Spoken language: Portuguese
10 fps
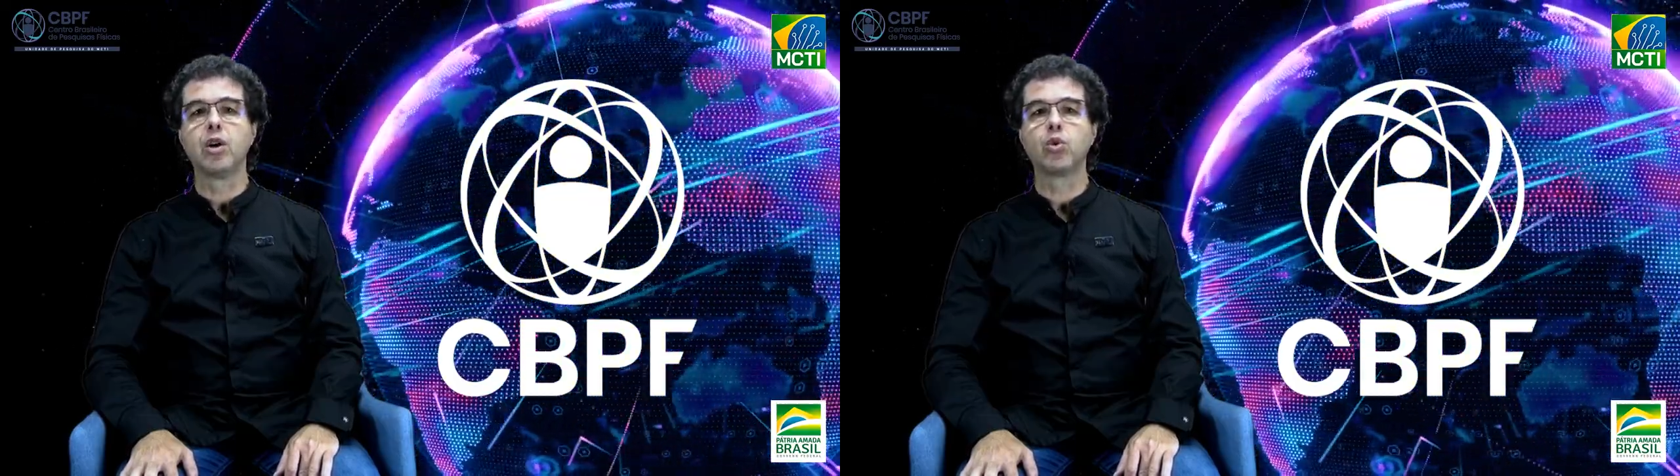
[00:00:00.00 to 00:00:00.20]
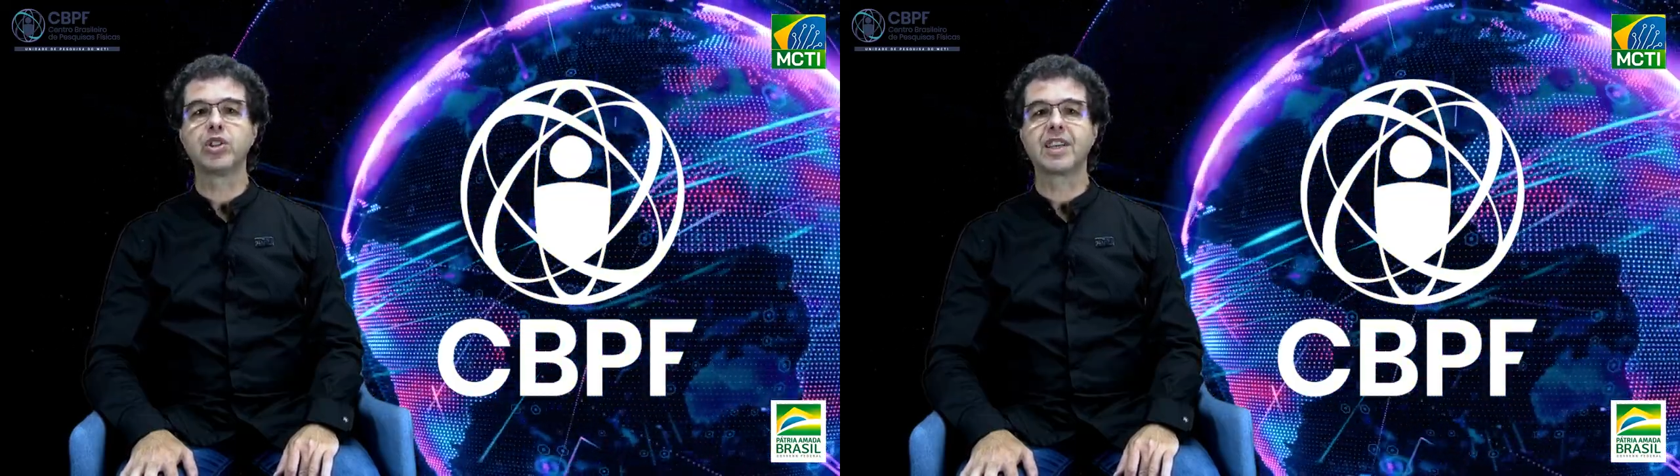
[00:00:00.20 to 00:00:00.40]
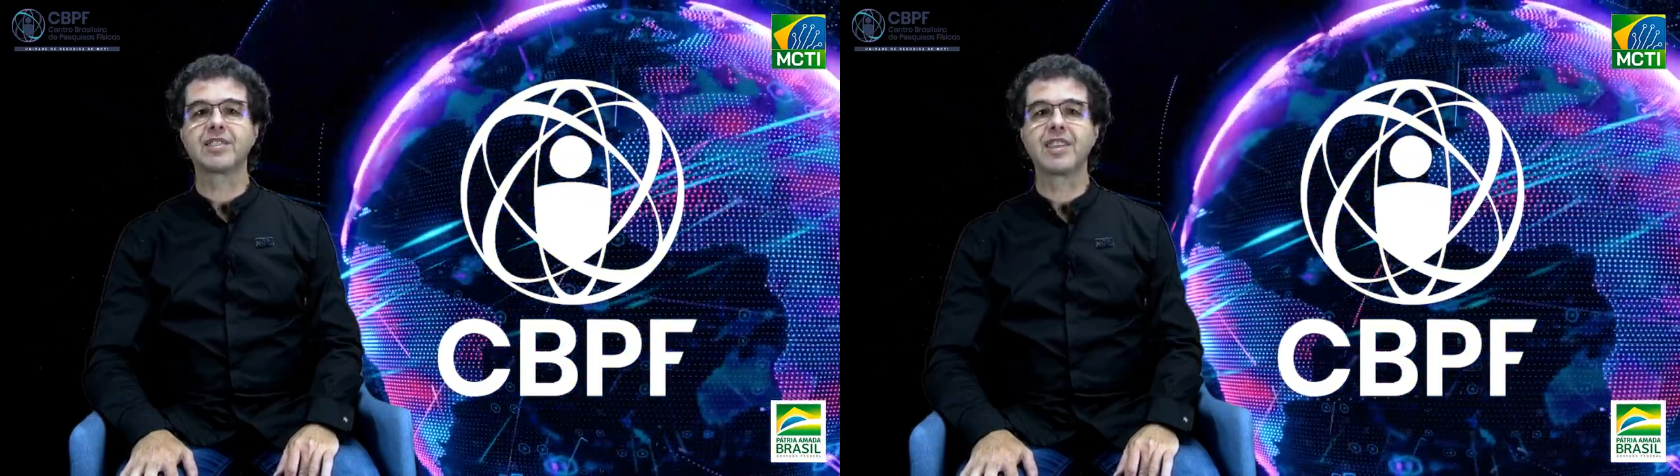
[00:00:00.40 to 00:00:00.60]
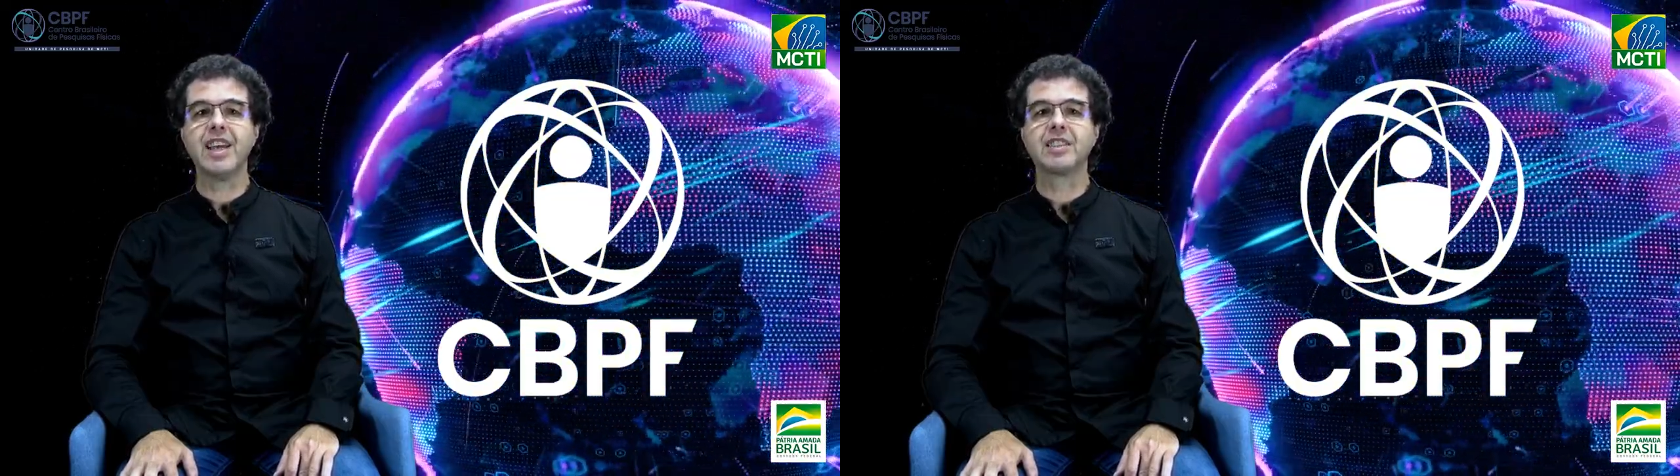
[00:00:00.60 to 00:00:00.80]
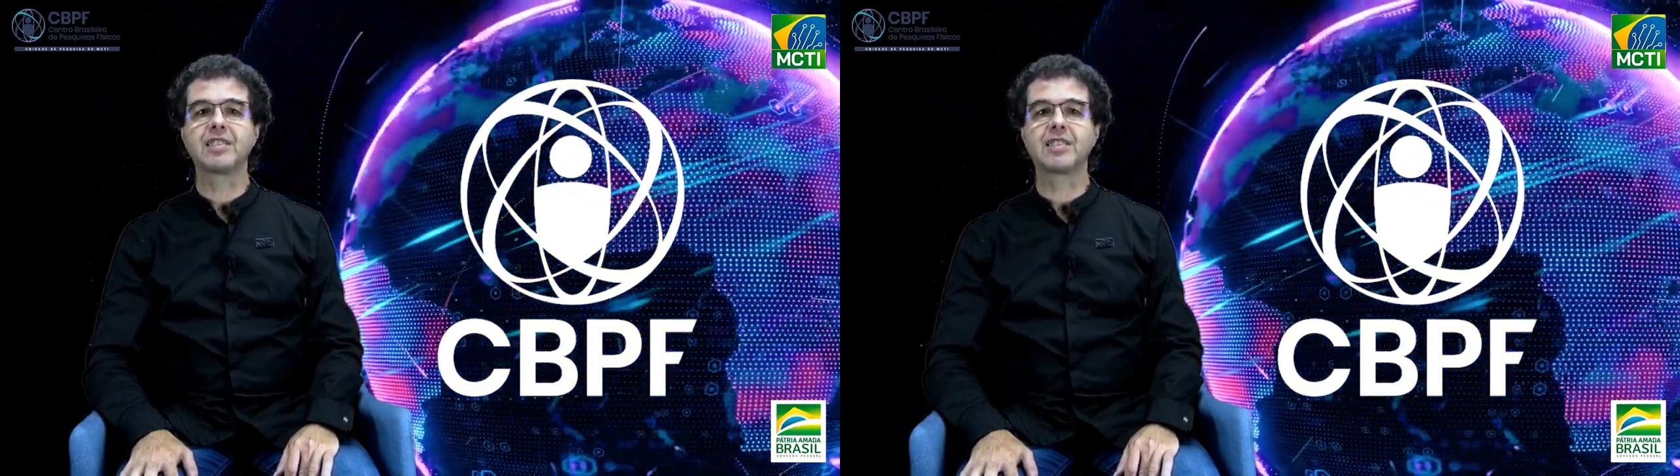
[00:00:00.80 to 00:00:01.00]
cuja
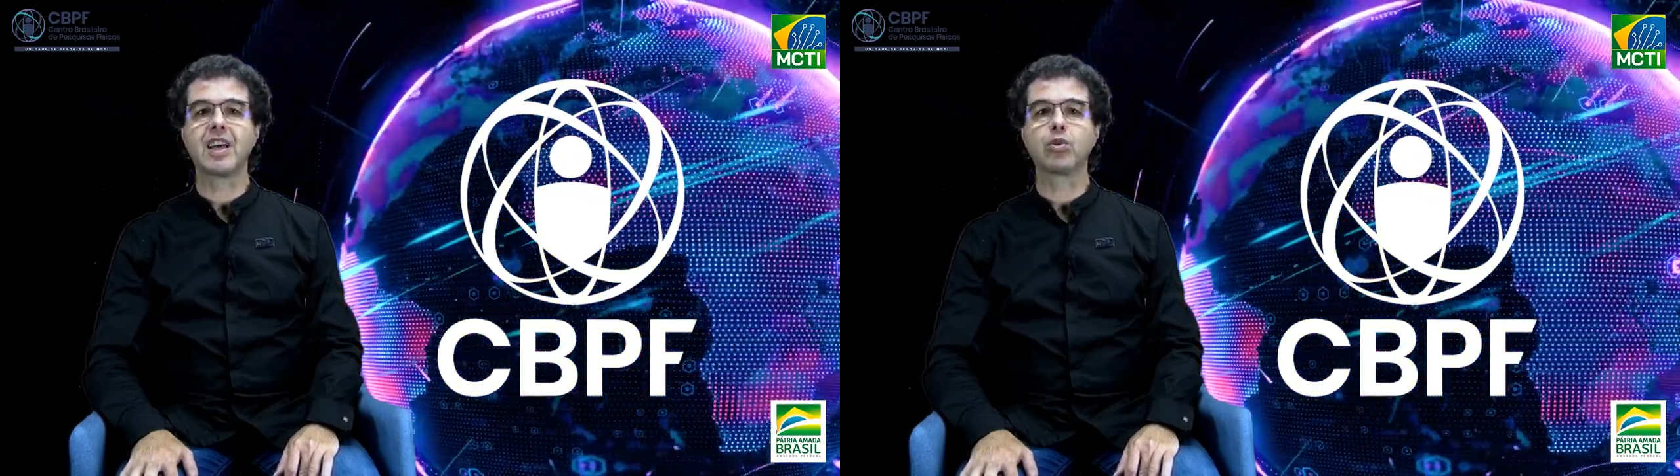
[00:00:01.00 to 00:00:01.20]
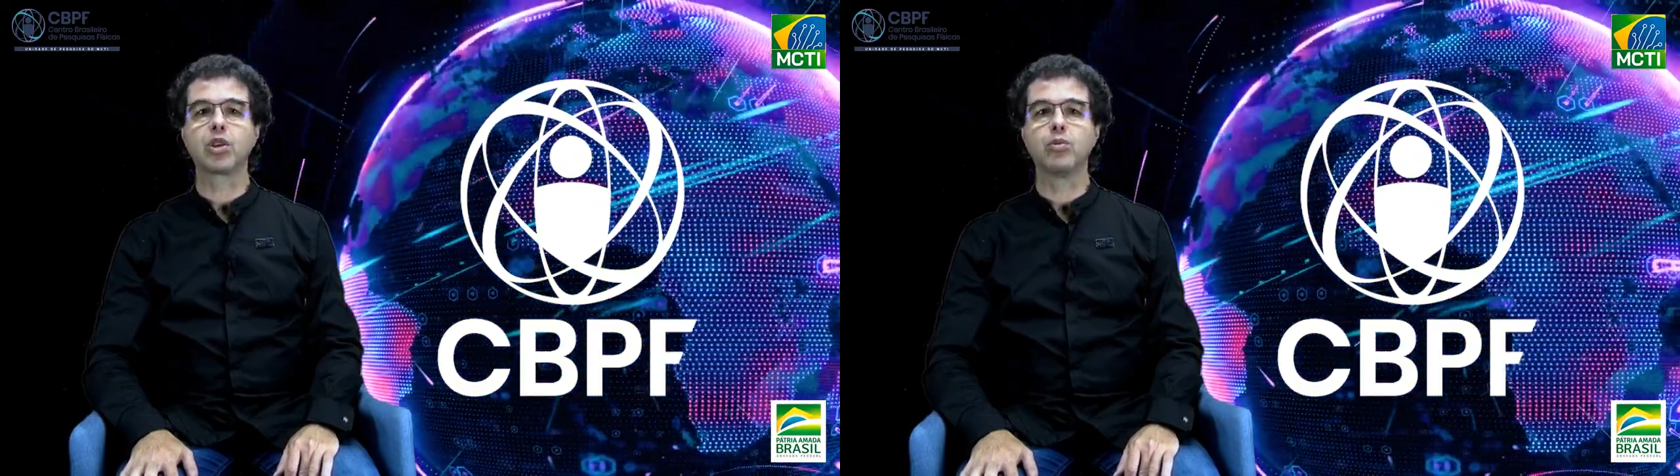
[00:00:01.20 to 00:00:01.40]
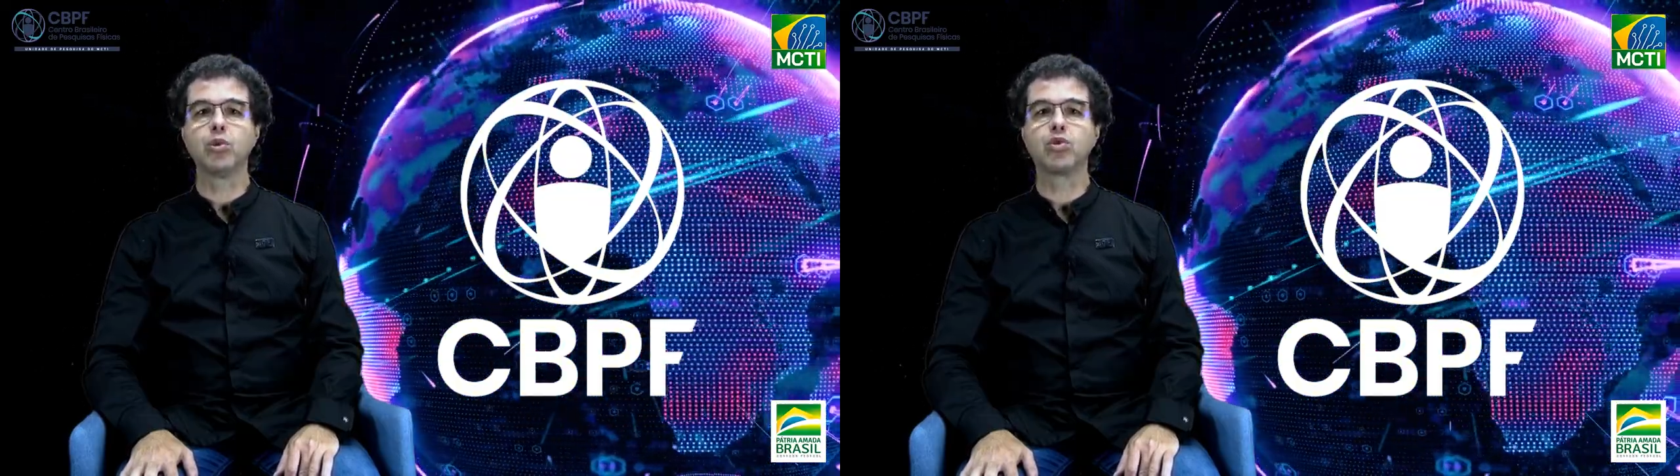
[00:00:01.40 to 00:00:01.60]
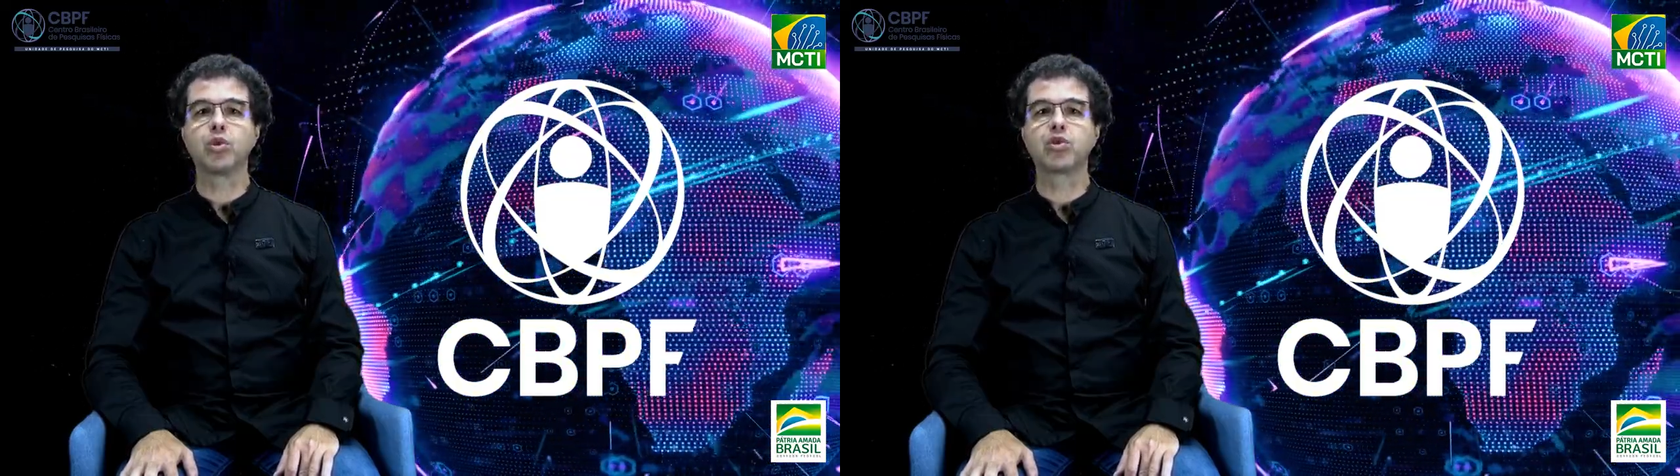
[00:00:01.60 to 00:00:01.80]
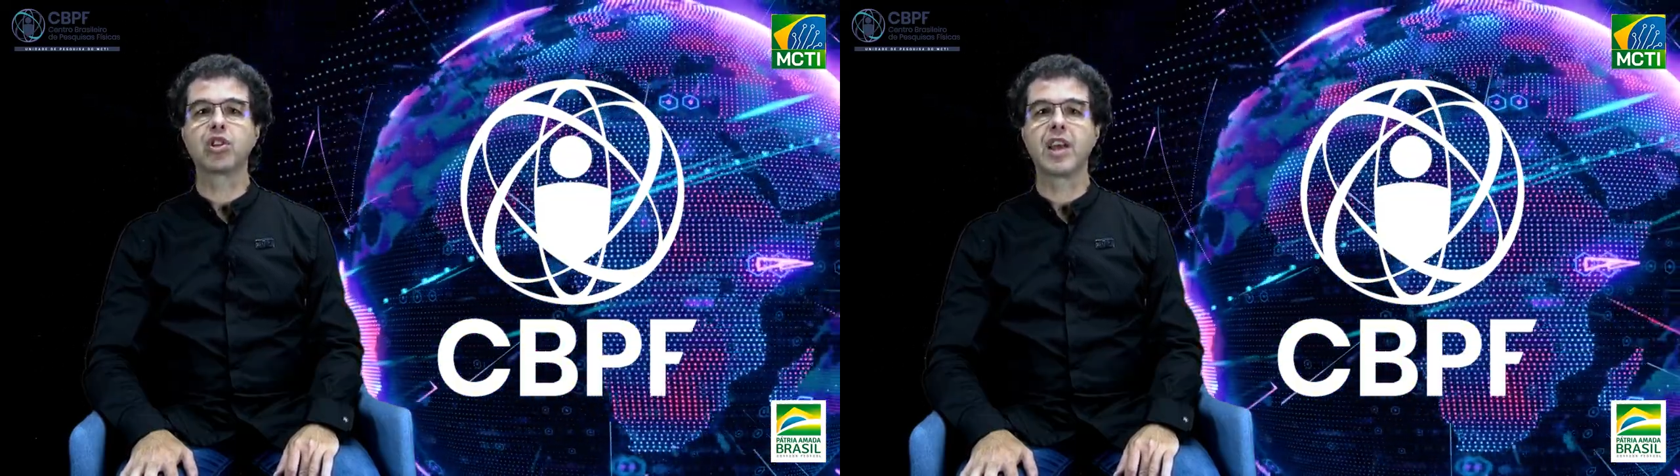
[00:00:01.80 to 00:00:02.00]
sede está no que muitos
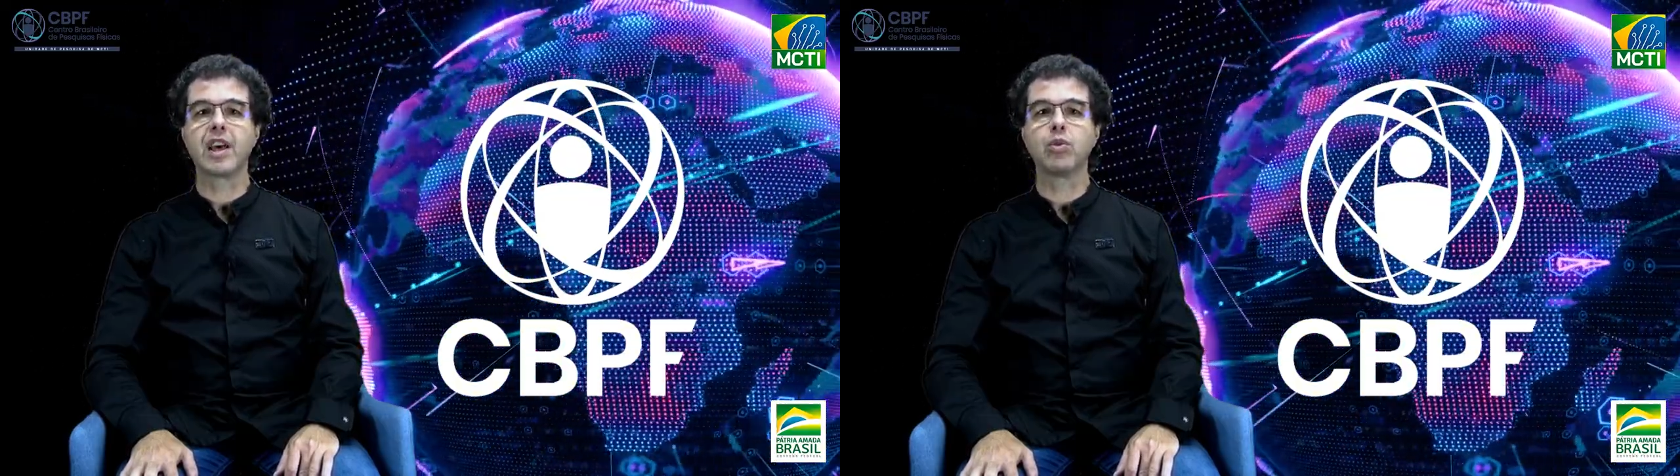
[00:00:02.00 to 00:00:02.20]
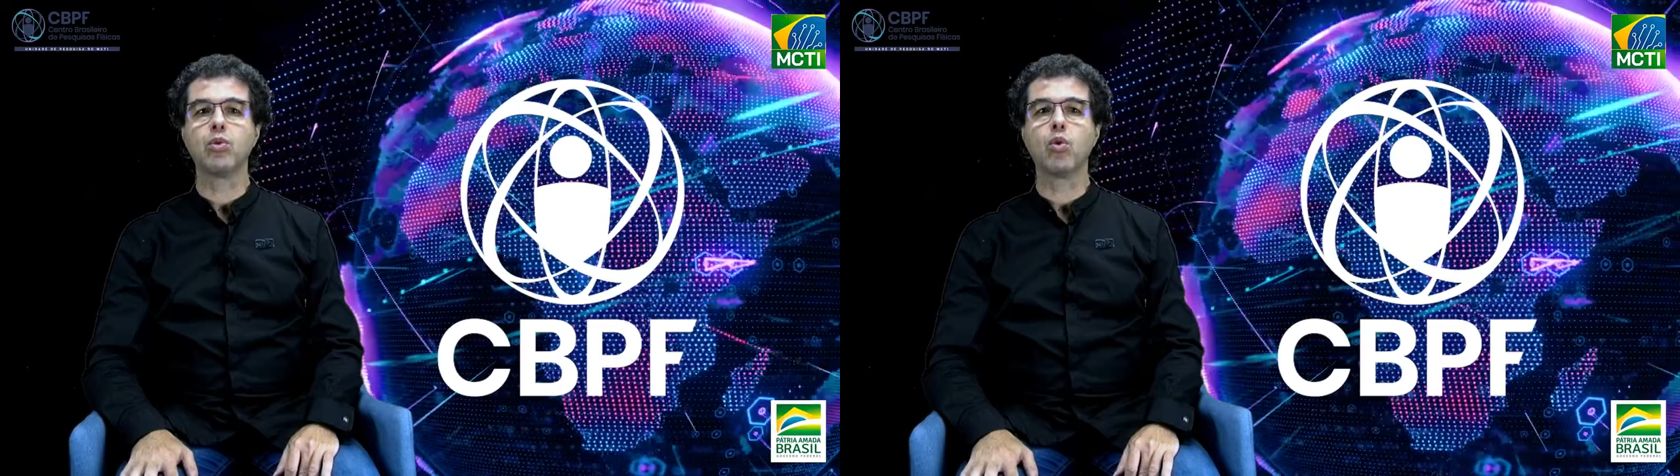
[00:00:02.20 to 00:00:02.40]
consideram